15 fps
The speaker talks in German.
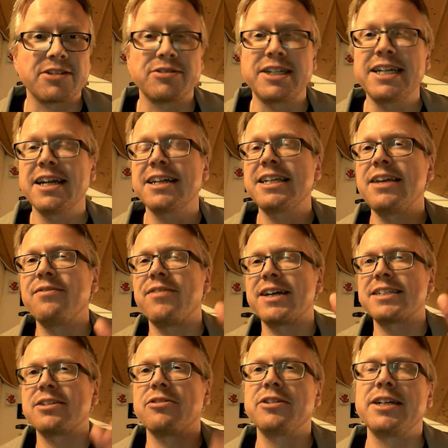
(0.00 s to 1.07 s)
Und je nachdem,
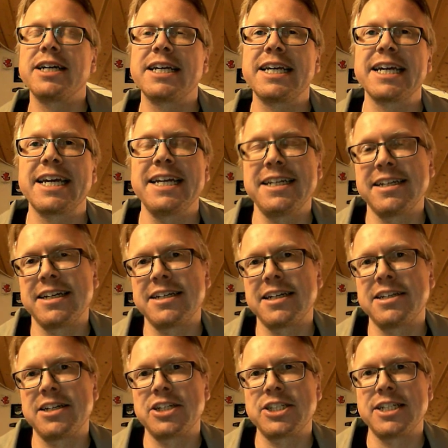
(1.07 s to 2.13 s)
was euer Gerät dann
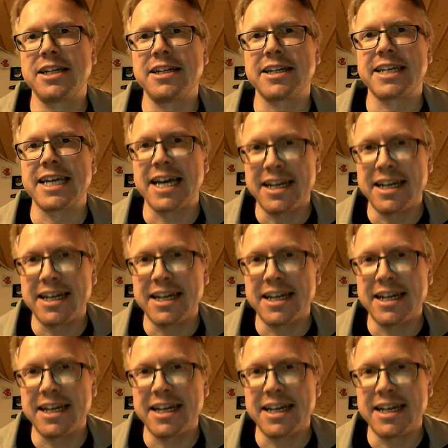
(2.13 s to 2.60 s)
an der Stelle kann,